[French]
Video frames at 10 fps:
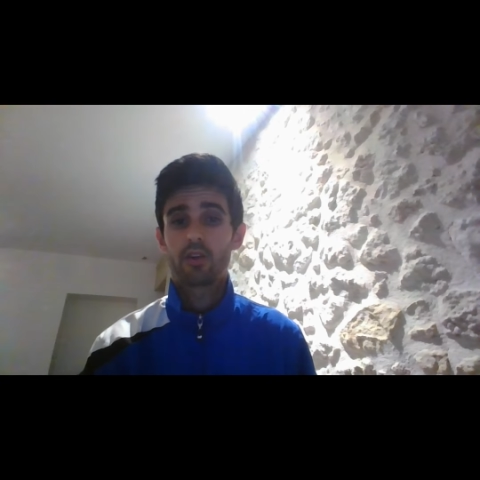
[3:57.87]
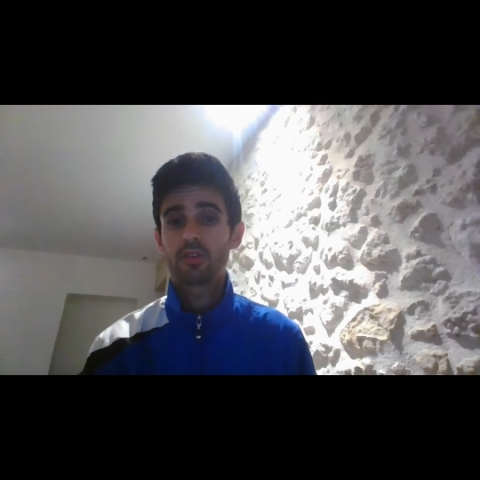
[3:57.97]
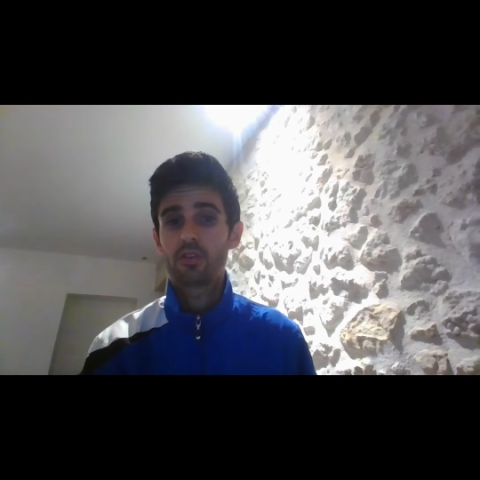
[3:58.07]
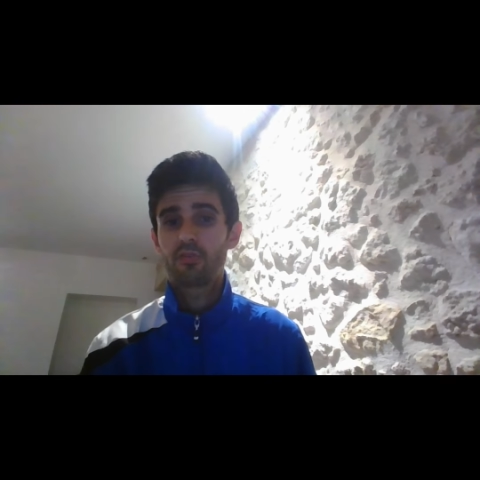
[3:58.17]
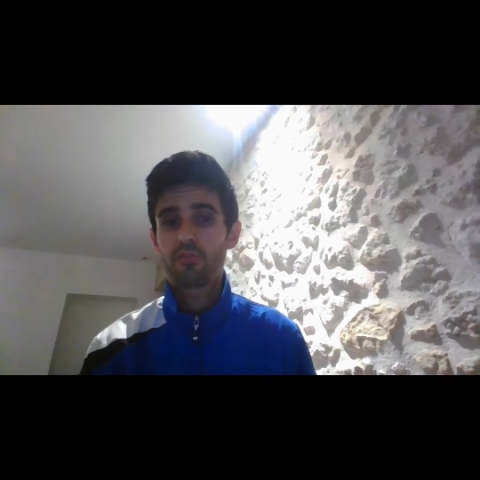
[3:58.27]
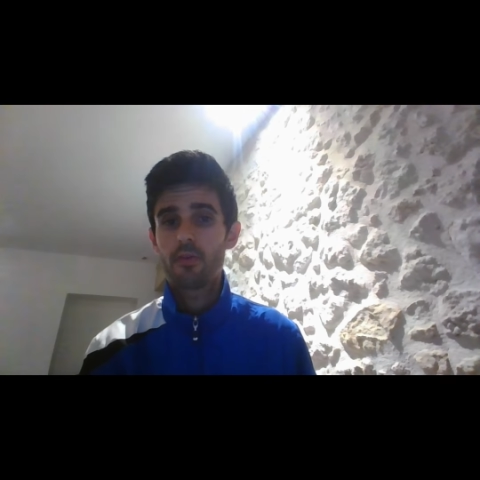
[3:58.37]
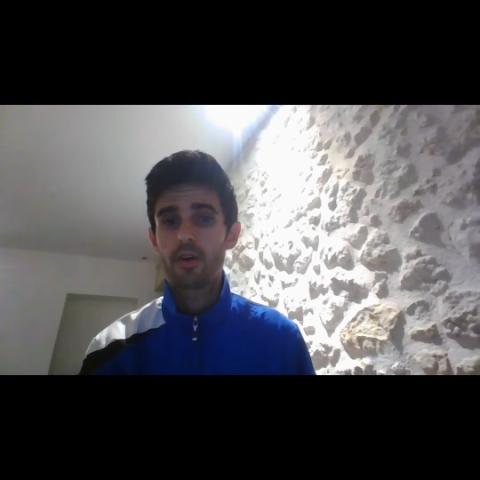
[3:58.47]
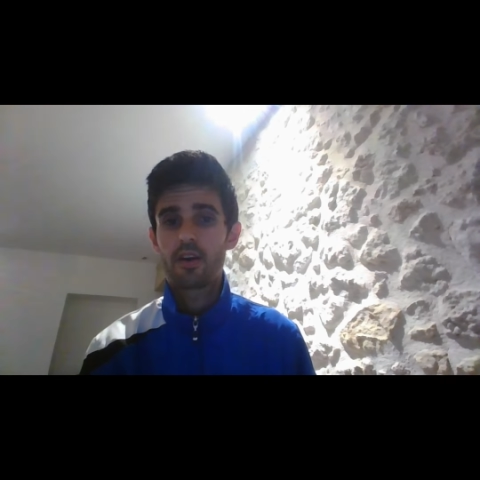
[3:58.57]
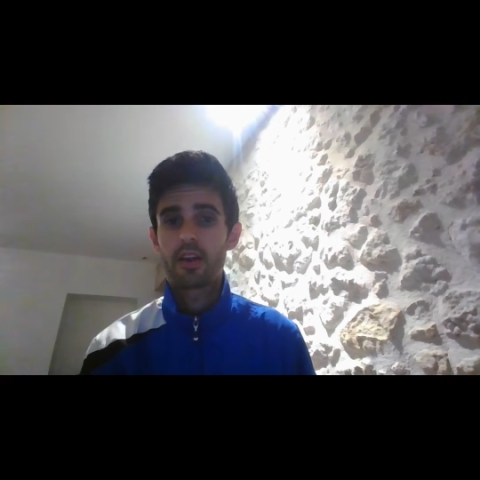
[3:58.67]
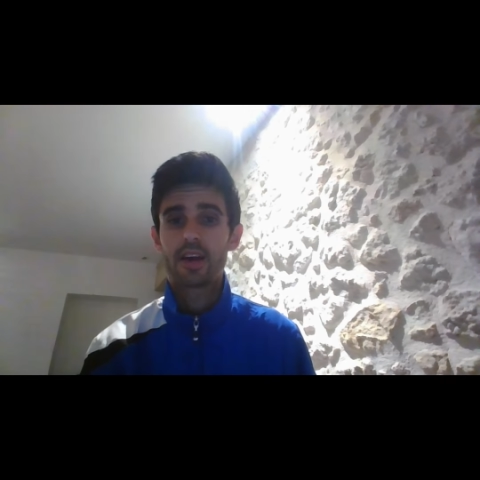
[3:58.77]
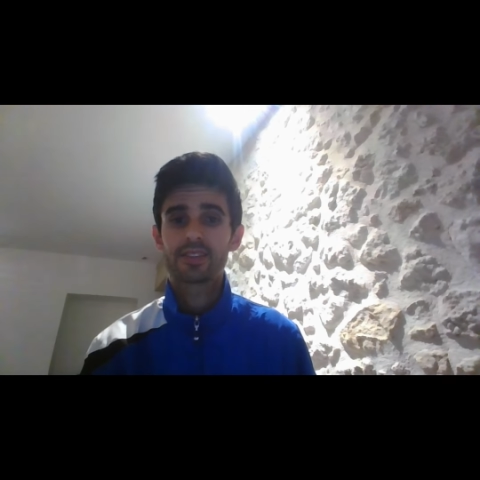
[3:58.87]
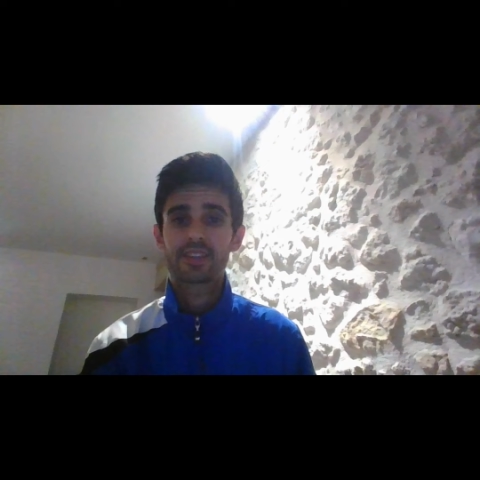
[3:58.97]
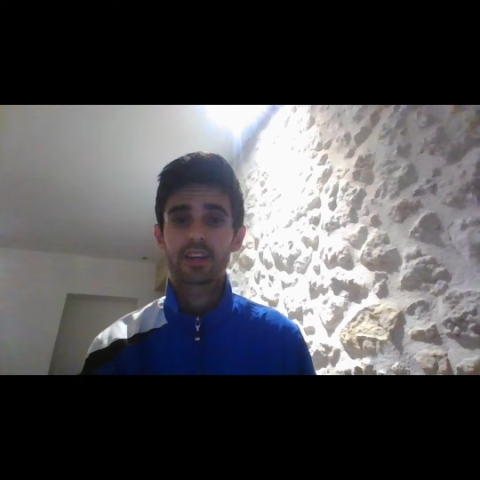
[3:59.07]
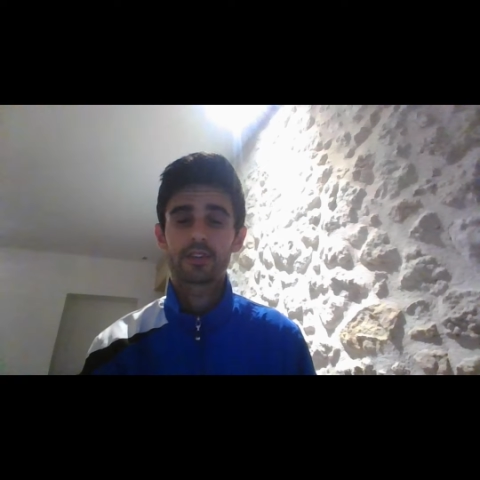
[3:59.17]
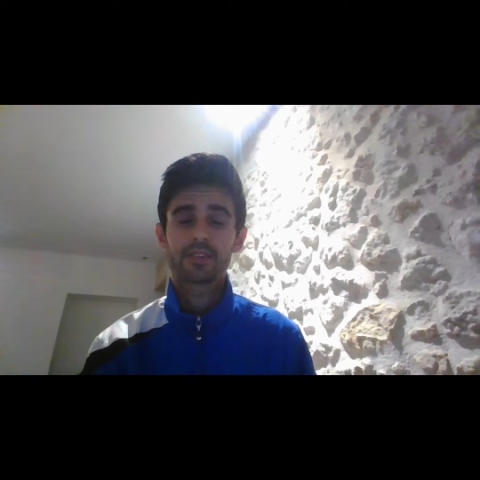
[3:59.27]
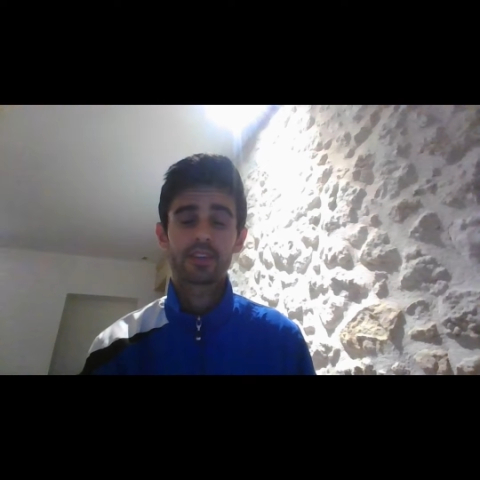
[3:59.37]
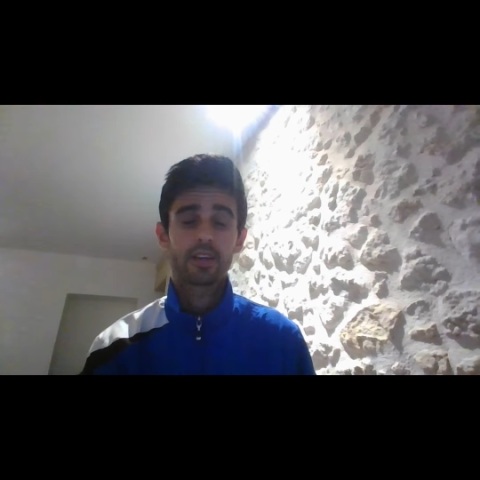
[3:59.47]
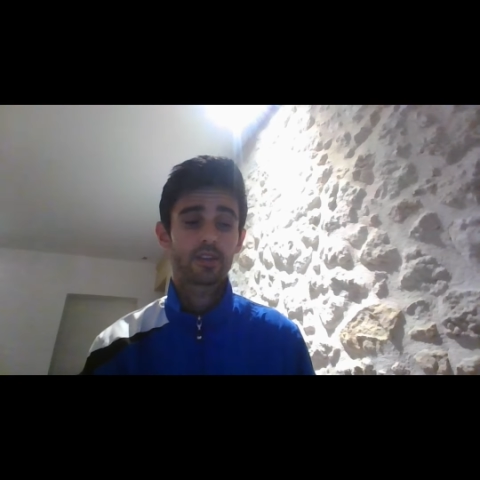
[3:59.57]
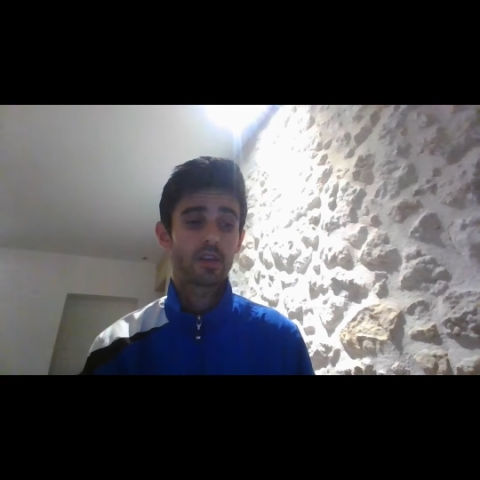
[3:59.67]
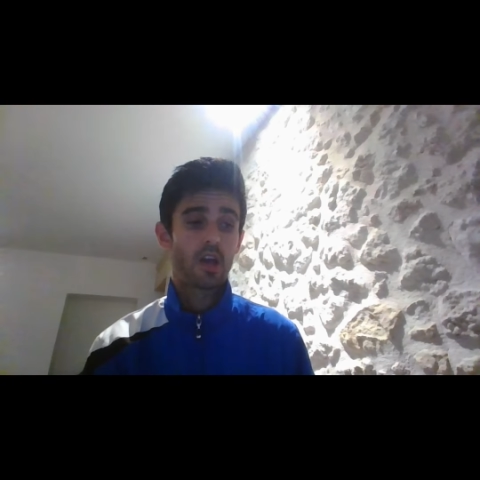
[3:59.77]
à côté est faible, hein, elle est à
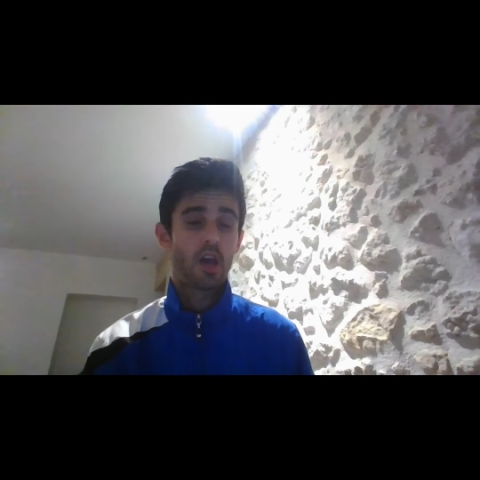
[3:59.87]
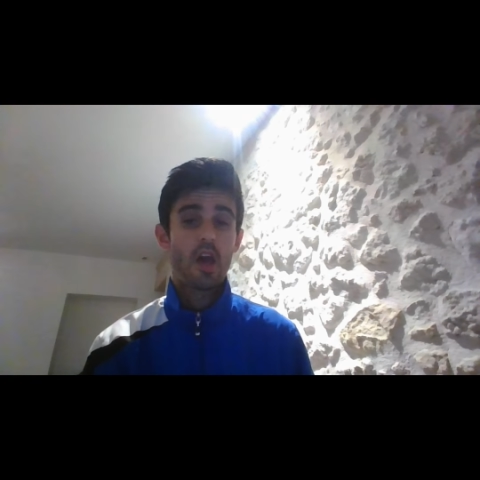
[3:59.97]
1,55.